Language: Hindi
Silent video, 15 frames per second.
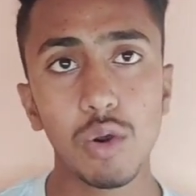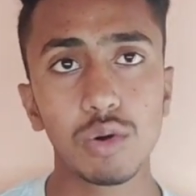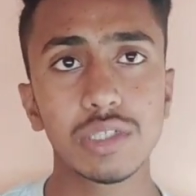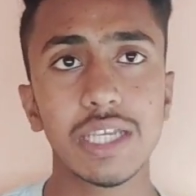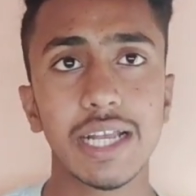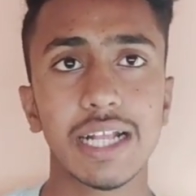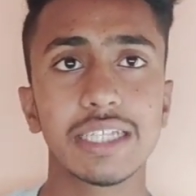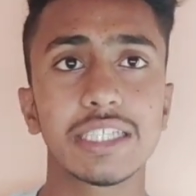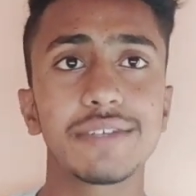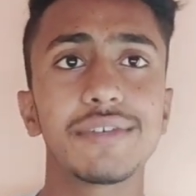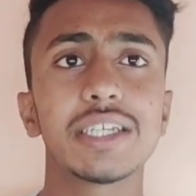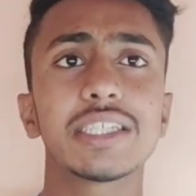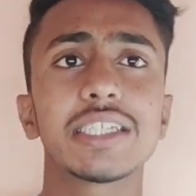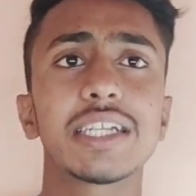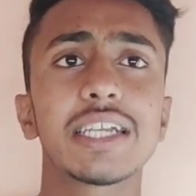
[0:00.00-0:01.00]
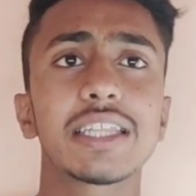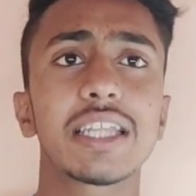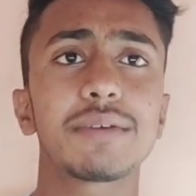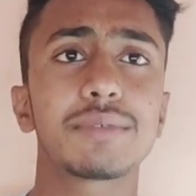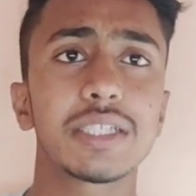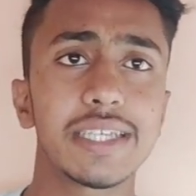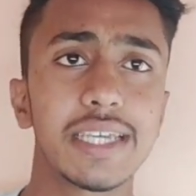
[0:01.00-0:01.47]
हो जाएगा सीबीएसई e की
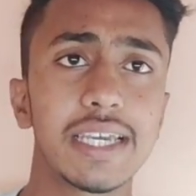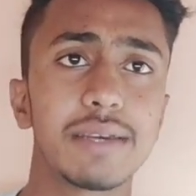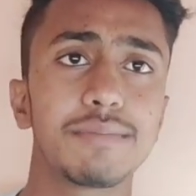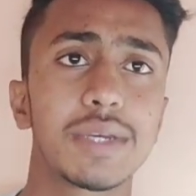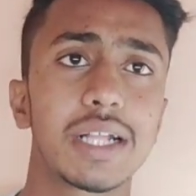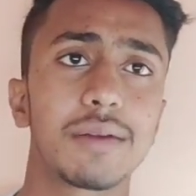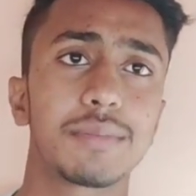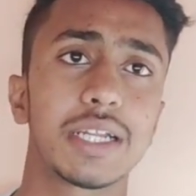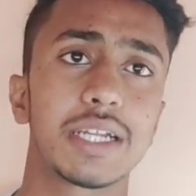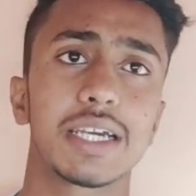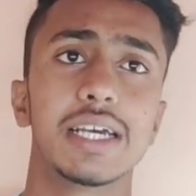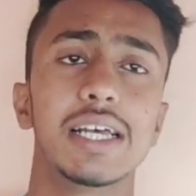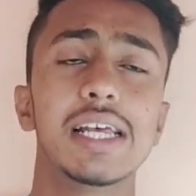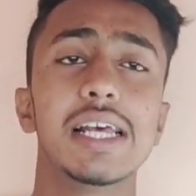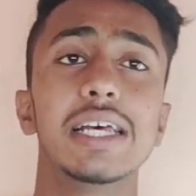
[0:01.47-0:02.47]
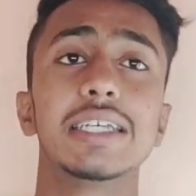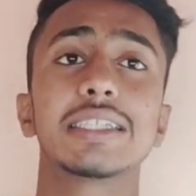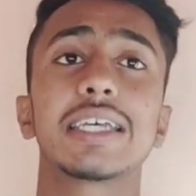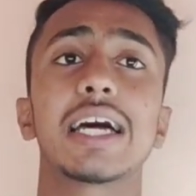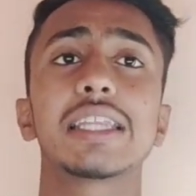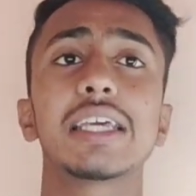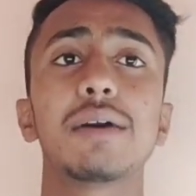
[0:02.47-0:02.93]
तरफ से ये बिग अपडेट है
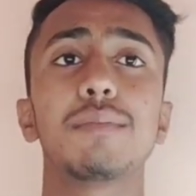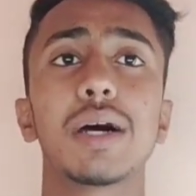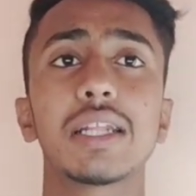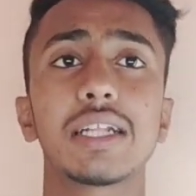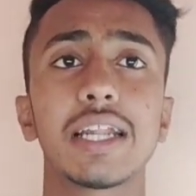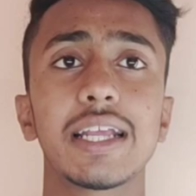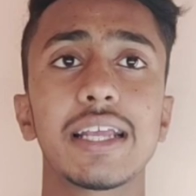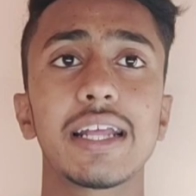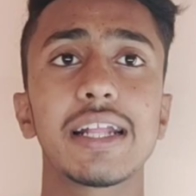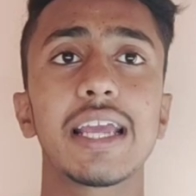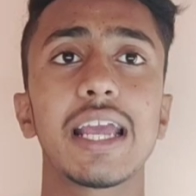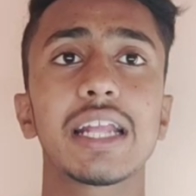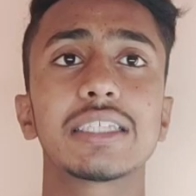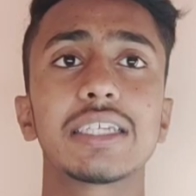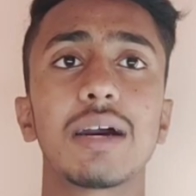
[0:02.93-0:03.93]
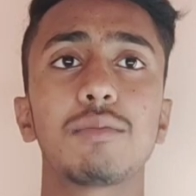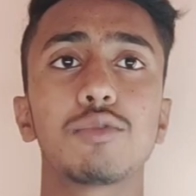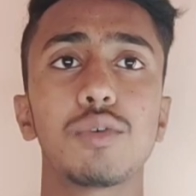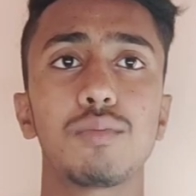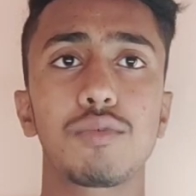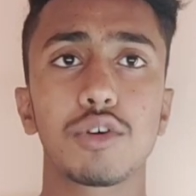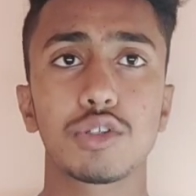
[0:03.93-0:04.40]
साथ ही अब बात करेंगे कि एग्ज़ाम
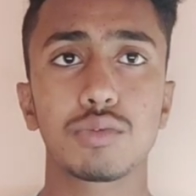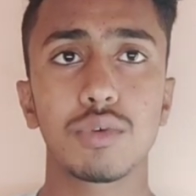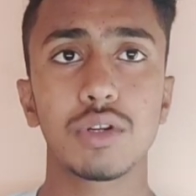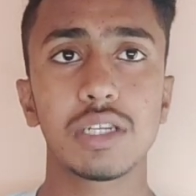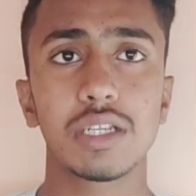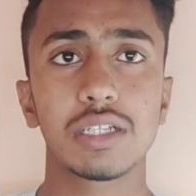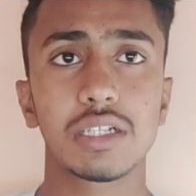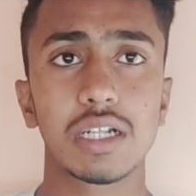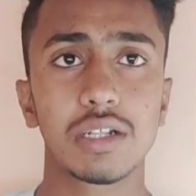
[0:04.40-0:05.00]
जो प्रोस्टोन